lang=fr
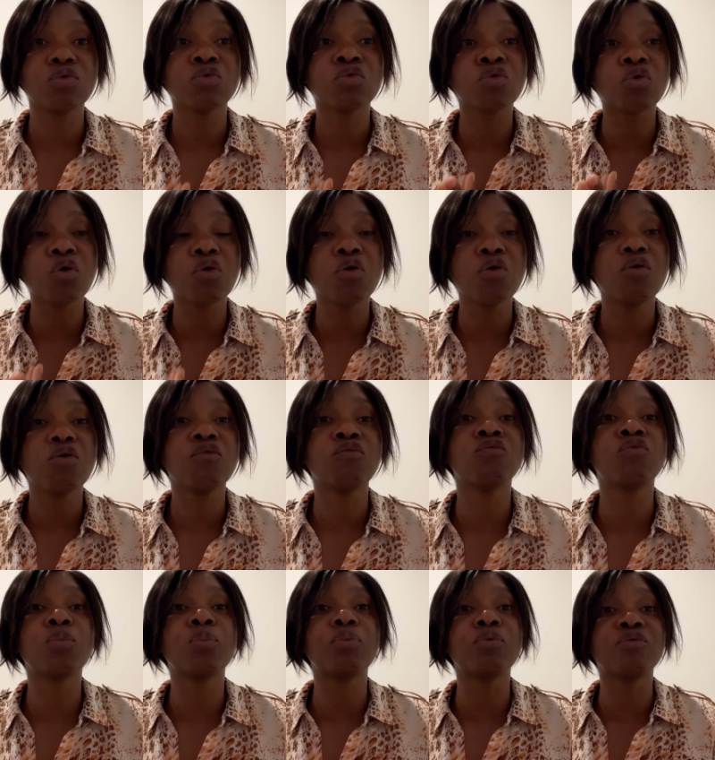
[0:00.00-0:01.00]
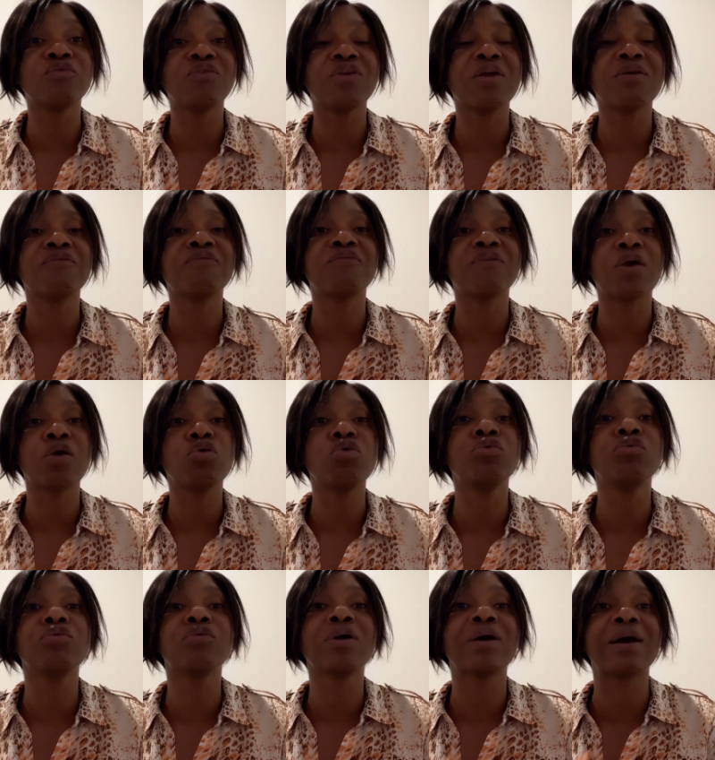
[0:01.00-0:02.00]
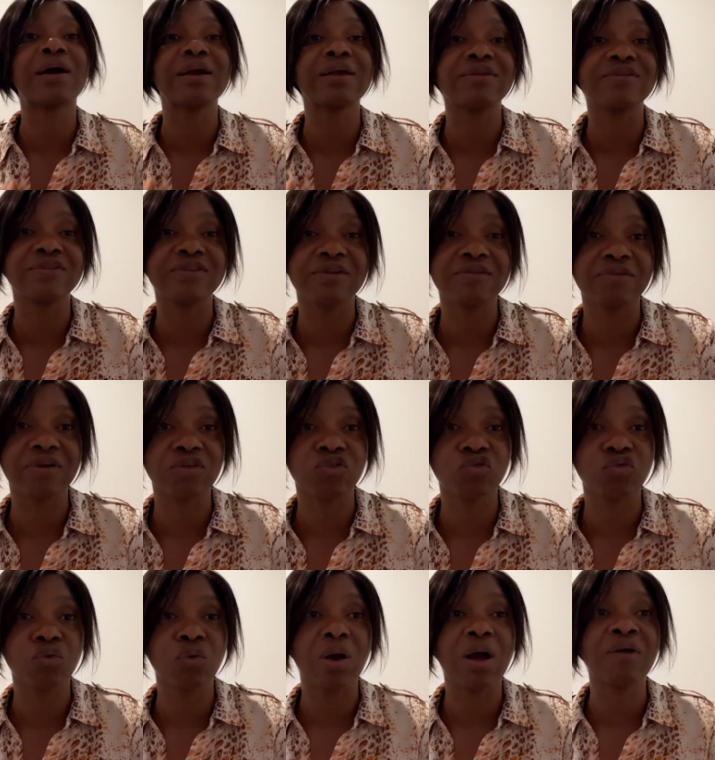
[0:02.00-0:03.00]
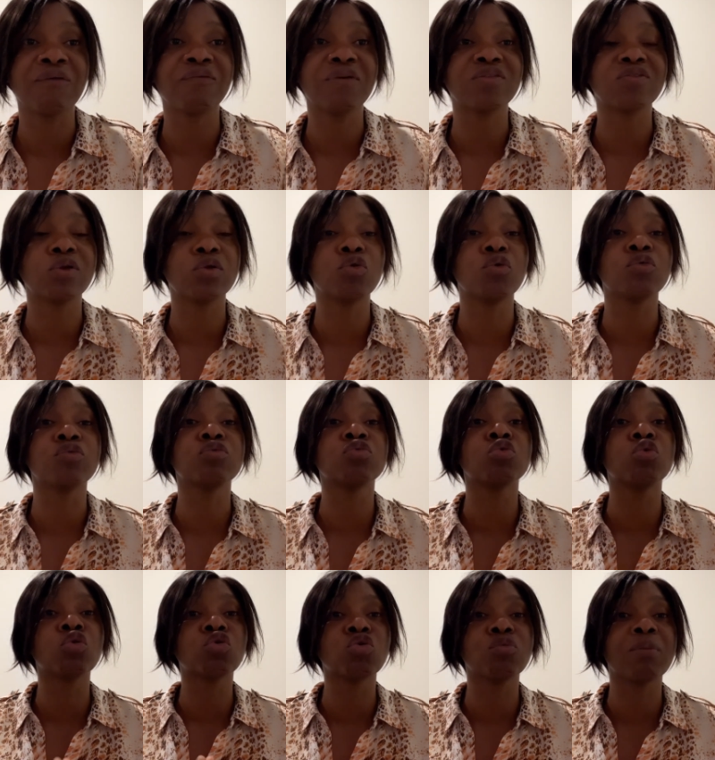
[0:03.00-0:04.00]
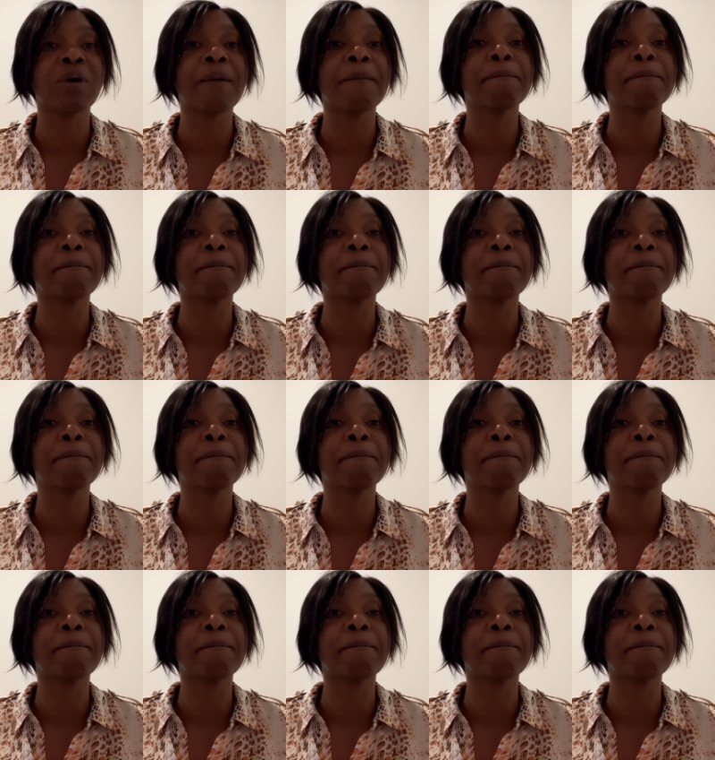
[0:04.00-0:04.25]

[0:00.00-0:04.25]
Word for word: que vous pouviez faire une réservation. En fait, c'est le document